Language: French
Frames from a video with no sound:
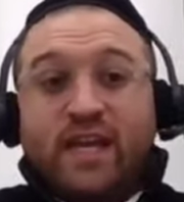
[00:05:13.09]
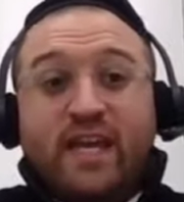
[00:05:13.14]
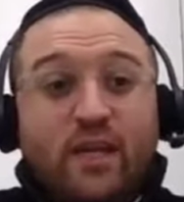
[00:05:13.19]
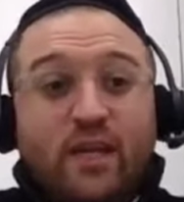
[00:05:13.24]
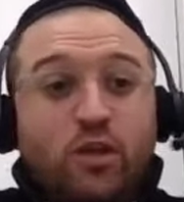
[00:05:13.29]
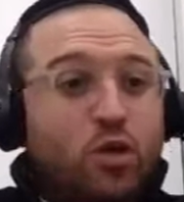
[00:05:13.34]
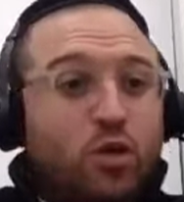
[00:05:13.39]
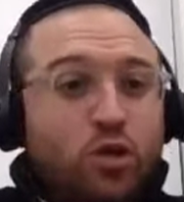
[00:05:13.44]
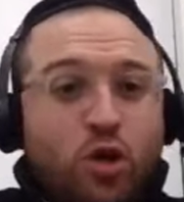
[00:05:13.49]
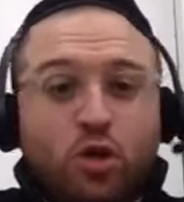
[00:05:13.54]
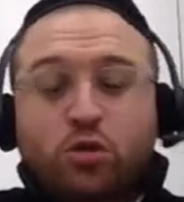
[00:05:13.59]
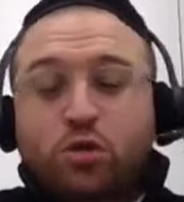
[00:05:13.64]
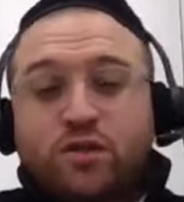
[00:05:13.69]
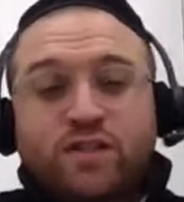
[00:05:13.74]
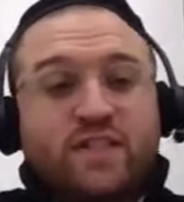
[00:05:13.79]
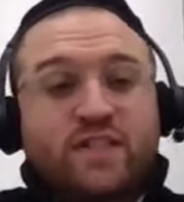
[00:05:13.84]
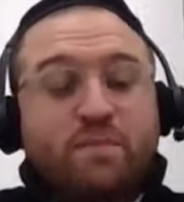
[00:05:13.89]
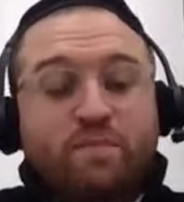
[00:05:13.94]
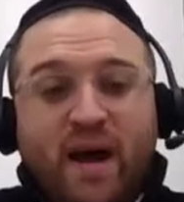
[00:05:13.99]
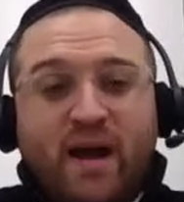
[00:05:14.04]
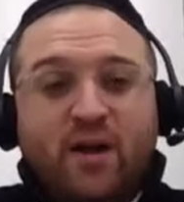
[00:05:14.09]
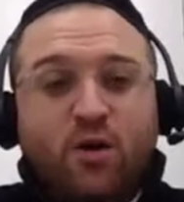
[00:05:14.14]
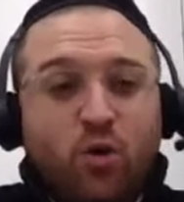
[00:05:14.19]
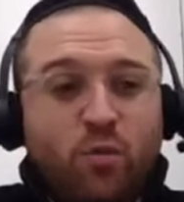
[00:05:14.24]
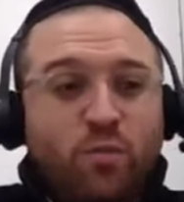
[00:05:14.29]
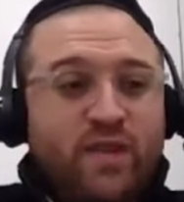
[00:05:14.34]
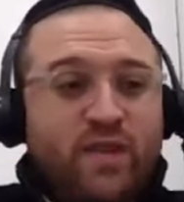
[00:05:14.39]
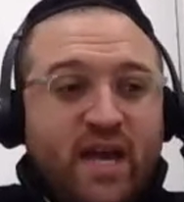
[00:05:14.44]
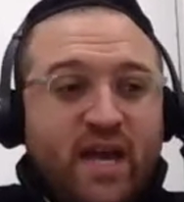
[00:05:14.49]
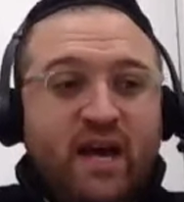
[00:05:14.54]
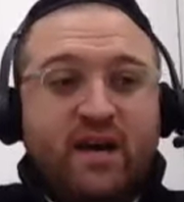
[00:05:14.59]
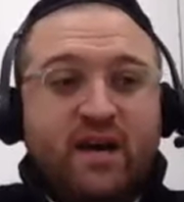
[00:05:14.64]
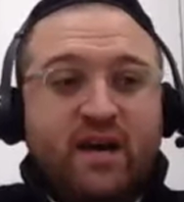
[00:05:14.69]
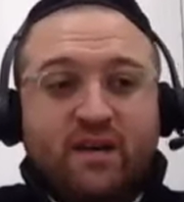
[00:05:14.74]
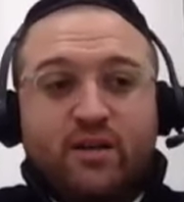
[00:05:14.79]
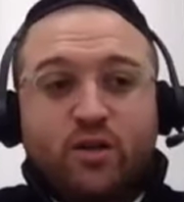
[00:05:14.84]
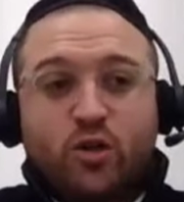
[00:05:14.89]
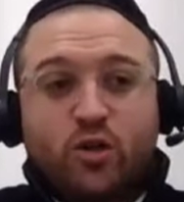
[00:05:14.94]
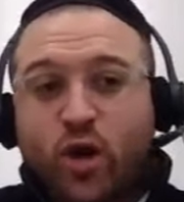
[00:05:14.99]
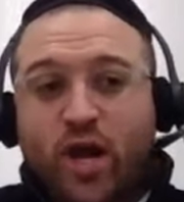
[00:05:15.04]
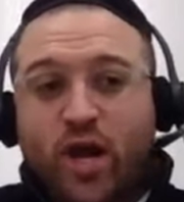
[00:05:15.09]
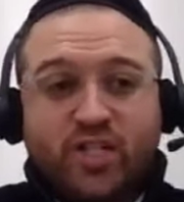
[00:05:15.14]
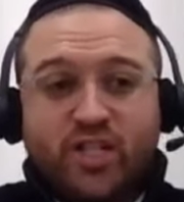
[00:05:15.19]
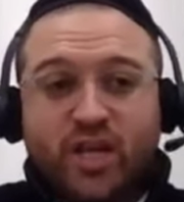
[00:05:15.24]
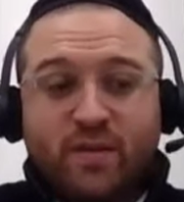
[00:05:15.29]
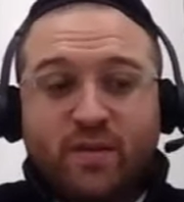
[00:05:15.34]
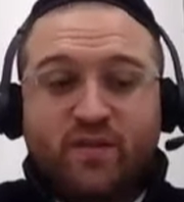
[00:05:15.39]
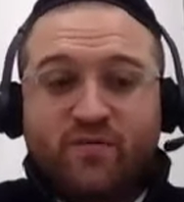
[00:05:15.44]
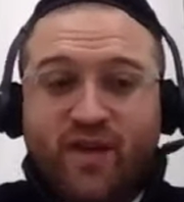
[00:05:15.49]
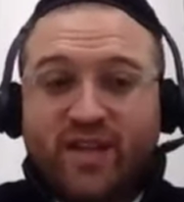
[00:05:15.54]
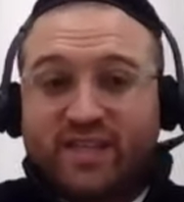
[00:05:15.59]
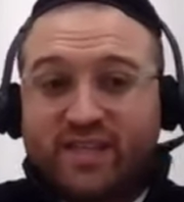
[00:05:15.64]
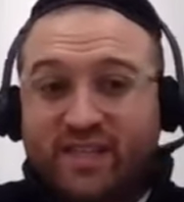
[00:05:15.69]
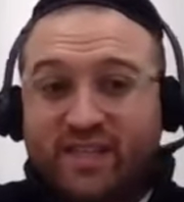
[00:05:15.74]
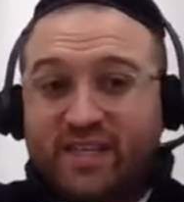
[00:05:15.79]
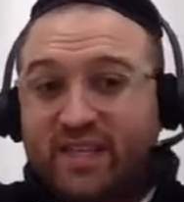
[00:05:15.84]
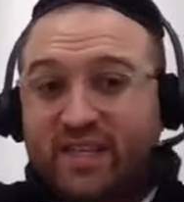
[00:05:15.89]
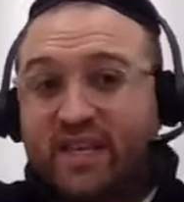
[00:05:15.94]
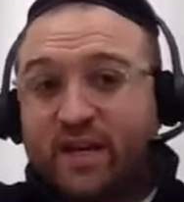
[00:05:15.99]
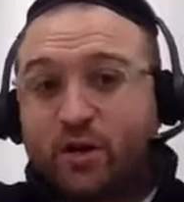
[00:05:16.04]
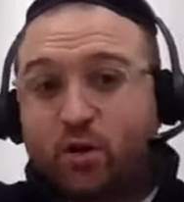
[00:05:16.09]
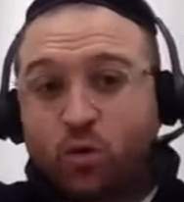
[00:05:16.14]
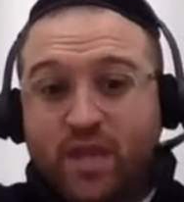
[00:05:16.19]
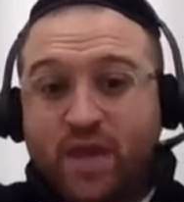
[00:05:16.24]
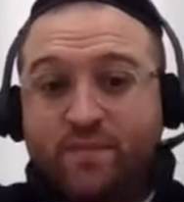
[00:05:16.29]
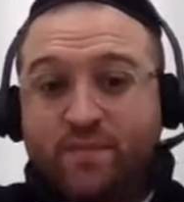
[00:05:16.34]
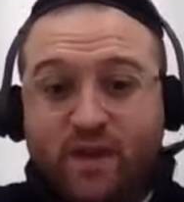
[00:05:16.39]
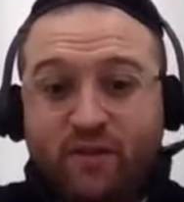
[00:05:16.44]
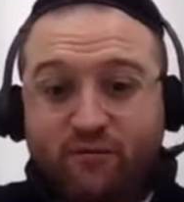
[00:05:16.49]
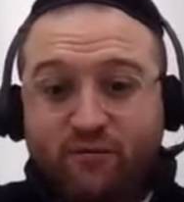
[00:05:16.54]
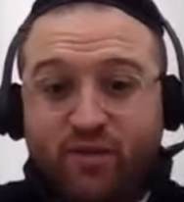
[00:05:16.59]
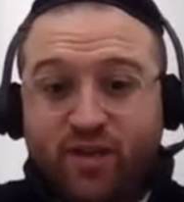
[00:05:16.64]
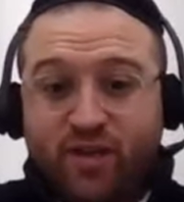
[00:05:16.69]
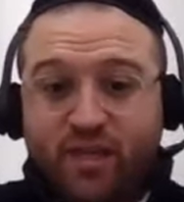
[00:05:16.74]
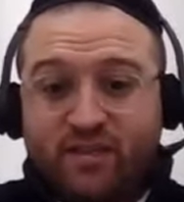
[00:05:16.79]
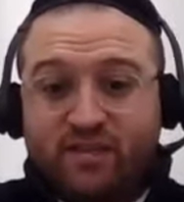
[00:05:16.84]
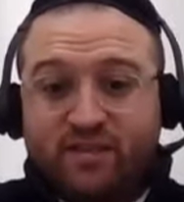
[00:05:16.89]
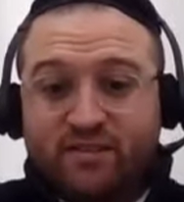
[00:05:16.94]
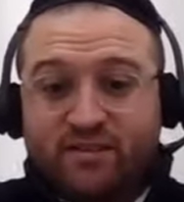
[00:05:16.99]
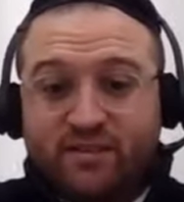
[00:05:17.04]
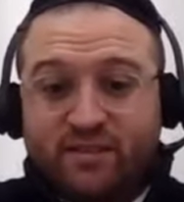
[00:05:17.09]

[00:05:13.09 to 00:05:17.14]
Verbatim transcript: et dedans, je ne sais pas combien que Hachem il va trier, qu'on a bien fait.